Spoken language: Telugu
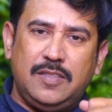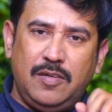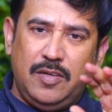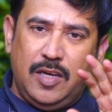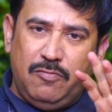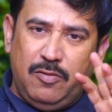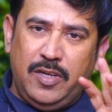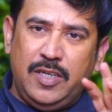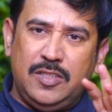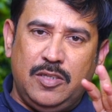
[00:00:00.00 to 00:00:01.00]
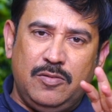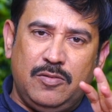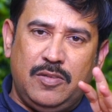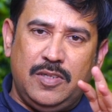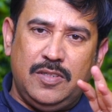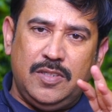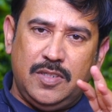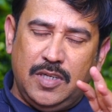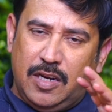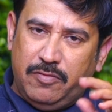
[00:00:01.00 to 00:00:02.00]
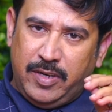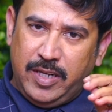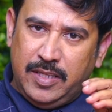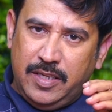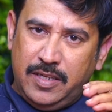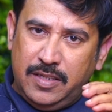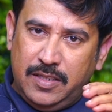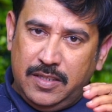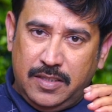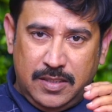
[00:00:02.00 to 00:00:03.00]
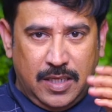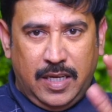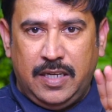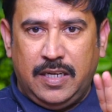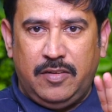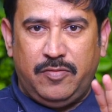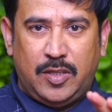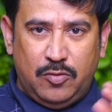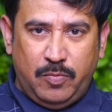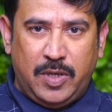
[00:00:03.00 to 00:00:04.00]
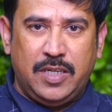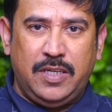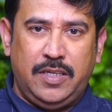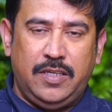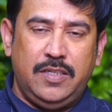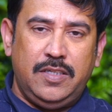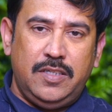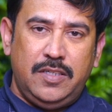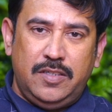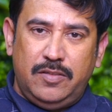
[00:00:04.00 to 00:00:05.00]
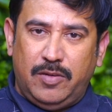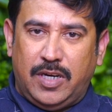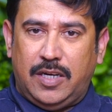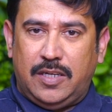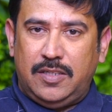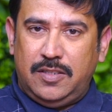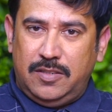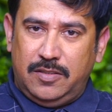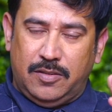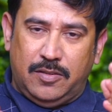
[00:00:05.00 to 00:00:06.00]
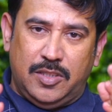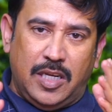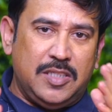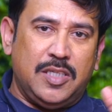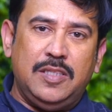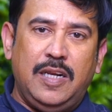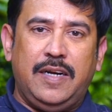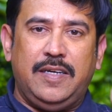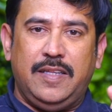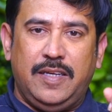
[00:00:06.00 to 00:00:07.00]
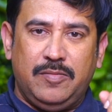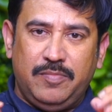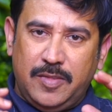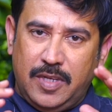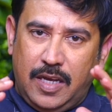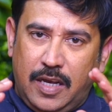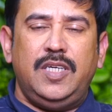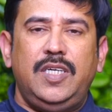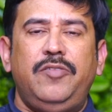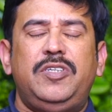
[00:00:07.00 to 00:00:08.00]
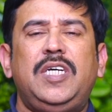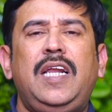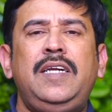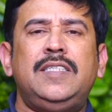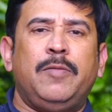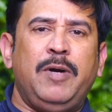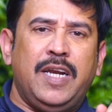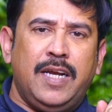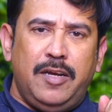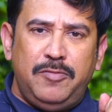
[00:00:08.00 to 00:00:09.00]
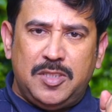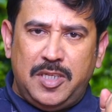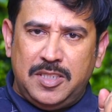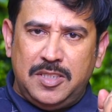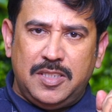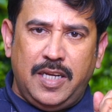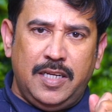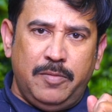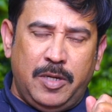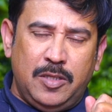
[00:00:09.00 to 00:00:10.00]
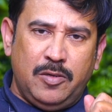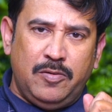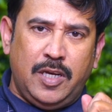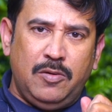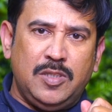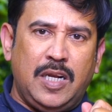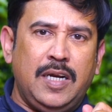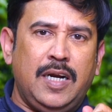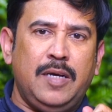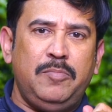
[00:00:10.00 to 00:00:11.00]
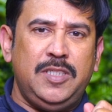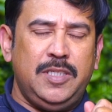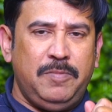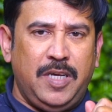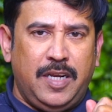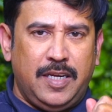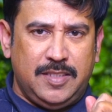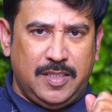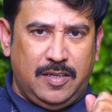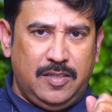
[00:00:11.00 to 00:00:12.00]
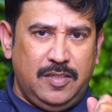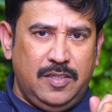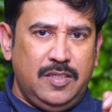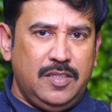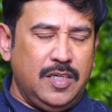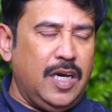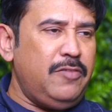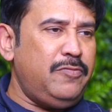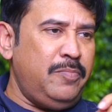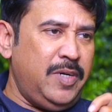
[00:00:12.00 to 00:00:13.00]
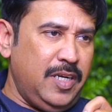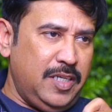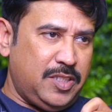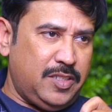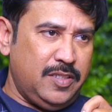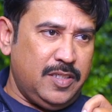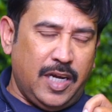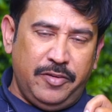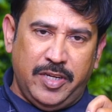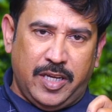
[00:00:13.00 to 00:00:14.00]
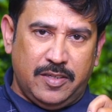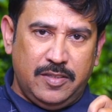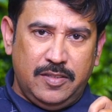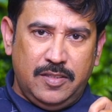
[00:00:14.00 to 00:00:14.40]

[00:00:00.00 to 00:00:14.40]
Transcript: అసలు గల్ఫ్లో ఏం జరుగుతుంది గల్ఫ్ అనేది నిజంగానే గల్ఫ్ అంతుపట్టని ఒక జలసంధి లాంటిదే ఈ విషయాలన్నీ సమగ్రంగా విశ్లేషించడానికి మనతో ఉన్నారు తెలంగాణ బీజేపీ ఎన్ఆర్ఎస్ఎల్ గల్ఫ్ మిడిల్ ఈస్ట్ కన్వీనర్